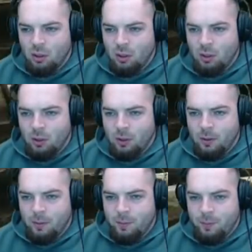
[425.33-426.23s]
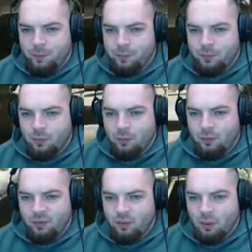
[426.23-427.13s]
Ja, ja. Ja,
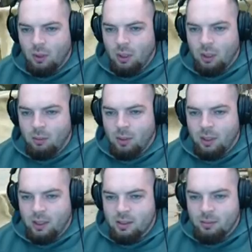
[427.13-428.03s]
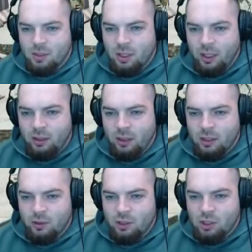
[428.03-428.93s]
ja gehen wir mal Customs. Da hinten,
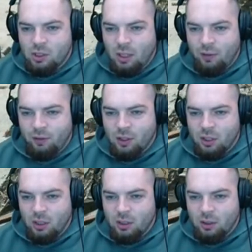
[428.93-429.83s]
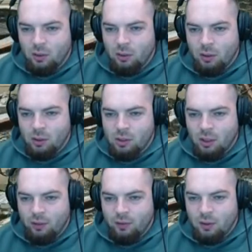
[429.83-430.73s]
das ist Scuff wahrscheinlich, jo. Das ist
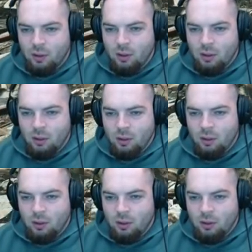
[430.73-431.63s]
Scuff. Das ist Scuff, ja.